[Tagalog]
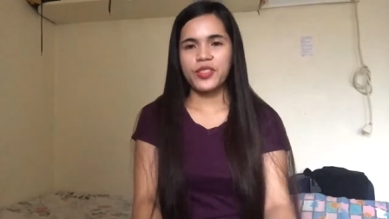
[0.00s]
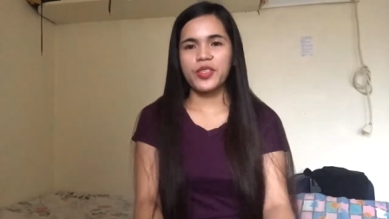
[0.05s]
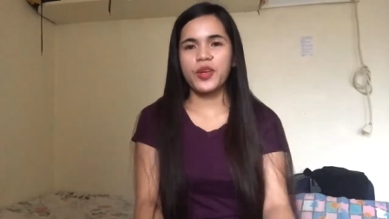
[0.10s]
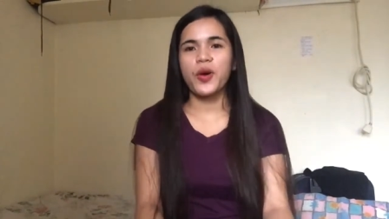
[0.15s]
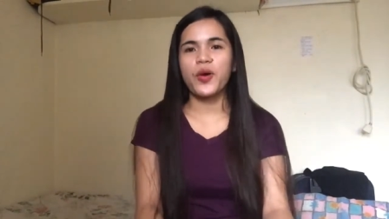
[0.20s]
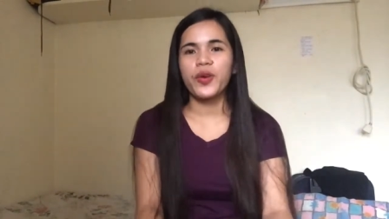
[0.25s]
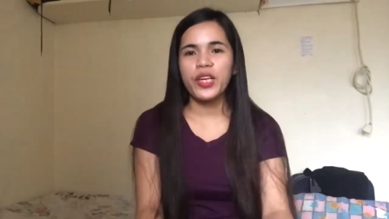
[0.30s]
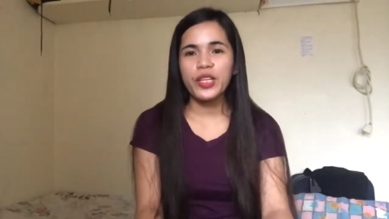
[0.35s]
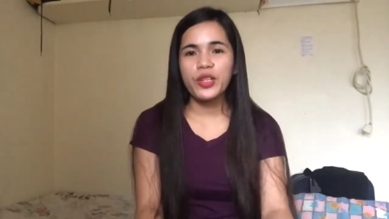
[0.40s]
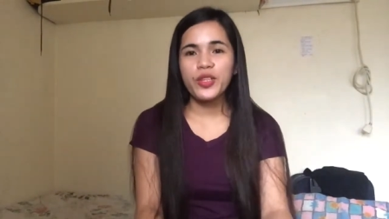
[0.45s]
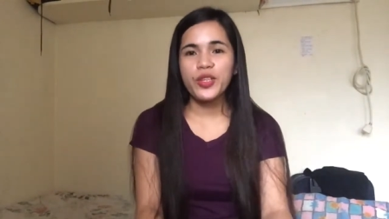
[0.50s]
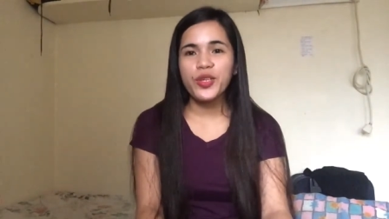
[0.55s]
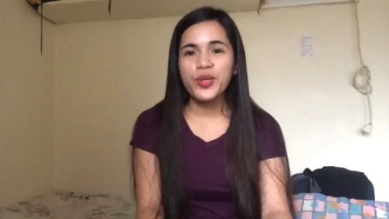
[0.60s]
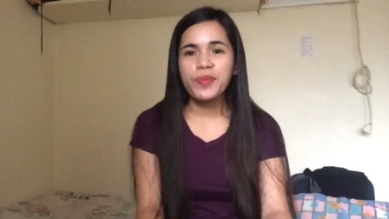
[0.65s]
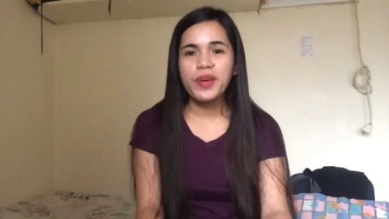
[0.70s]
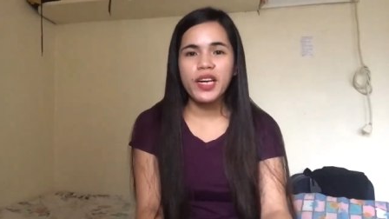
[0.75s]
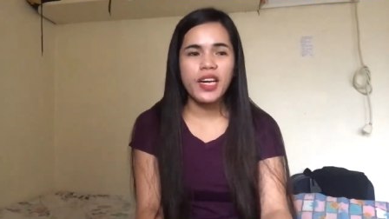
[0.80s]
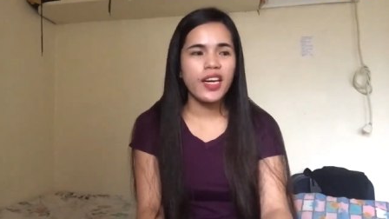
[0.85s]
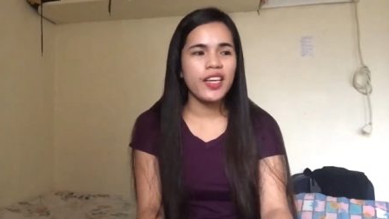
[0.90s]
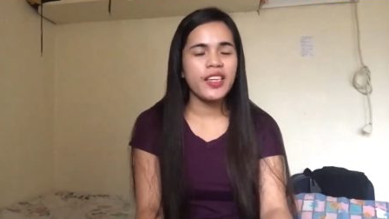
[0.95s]
So, ito yung
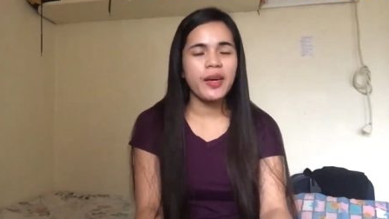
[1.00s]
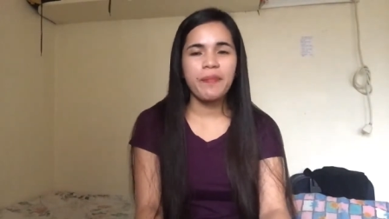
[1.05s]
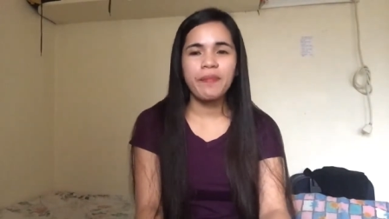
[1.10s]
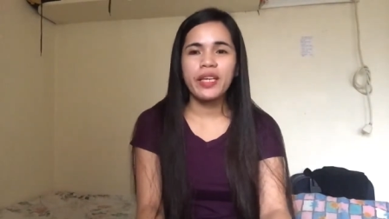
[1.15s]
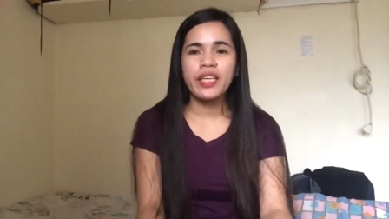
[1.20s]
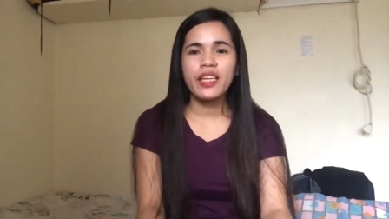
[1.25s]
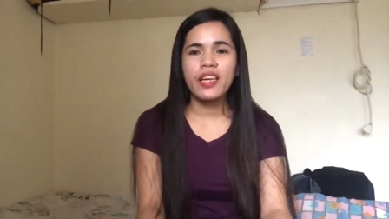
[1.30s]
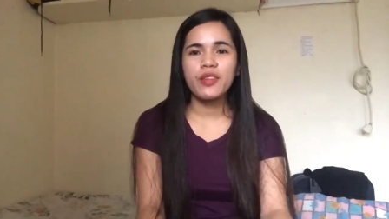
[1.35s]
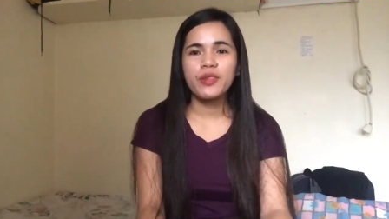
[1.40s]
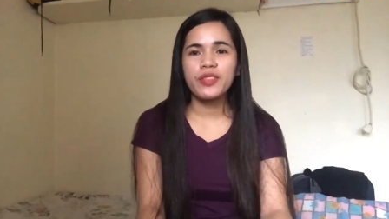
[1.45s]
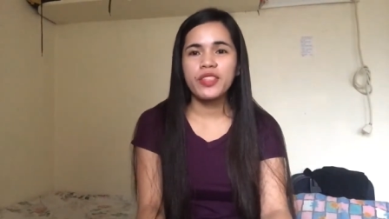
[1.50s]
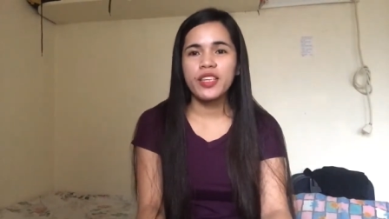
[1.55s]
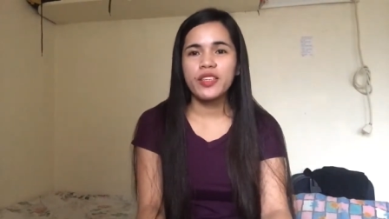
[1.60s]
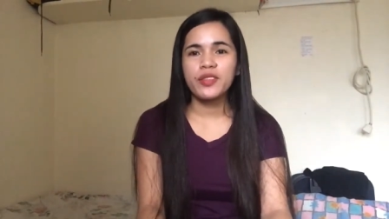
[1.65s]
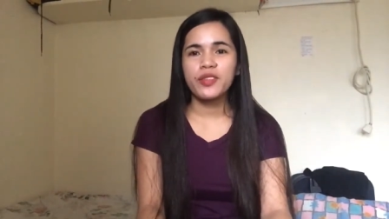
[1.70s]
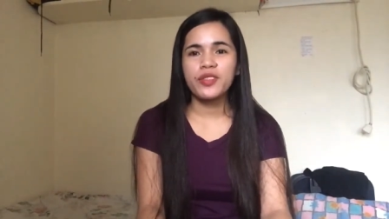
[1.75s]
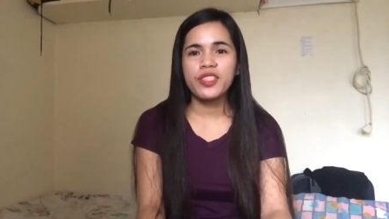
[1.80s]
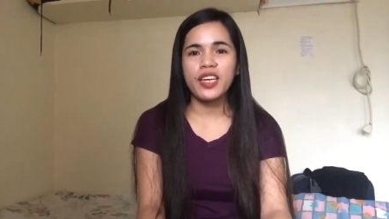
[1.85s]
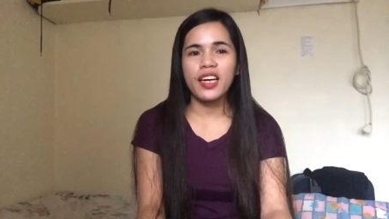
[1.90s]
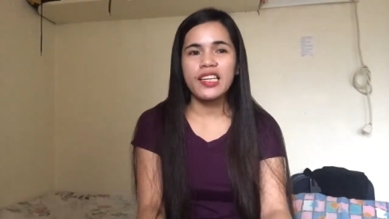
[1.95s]
mga napanalunan
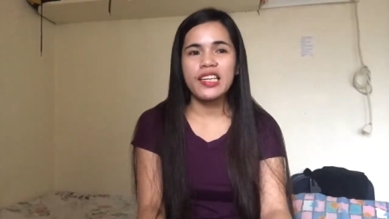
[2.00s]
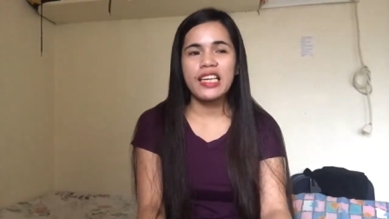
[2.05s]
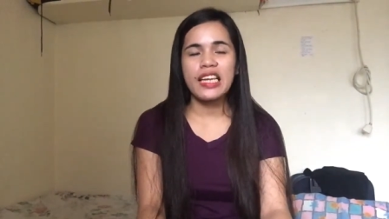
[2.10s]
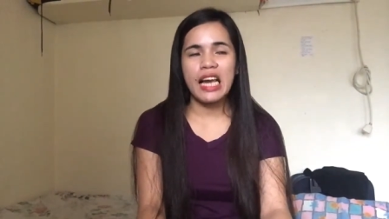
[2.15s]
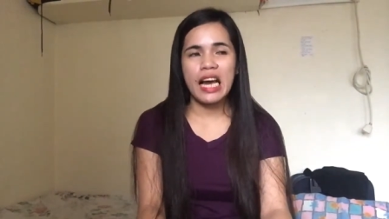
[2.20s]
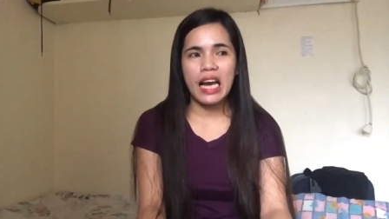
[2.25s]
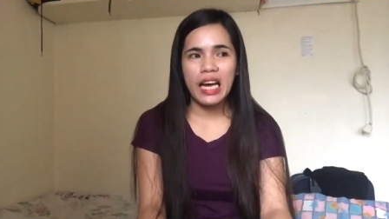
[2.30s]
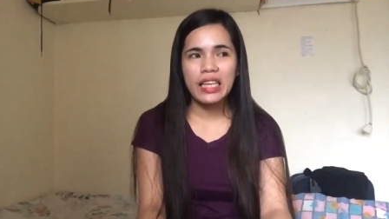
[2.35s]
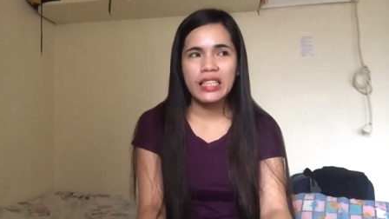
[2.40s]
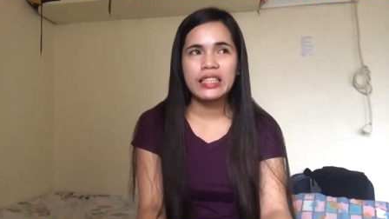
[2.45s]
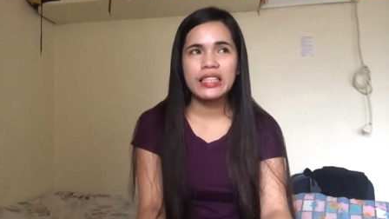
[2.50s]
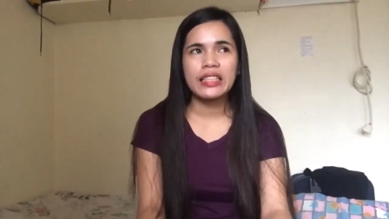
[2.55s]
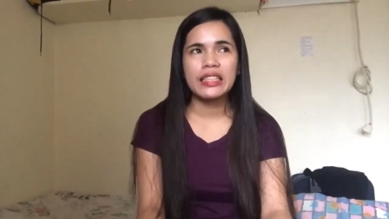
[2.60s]
ko sa kanila.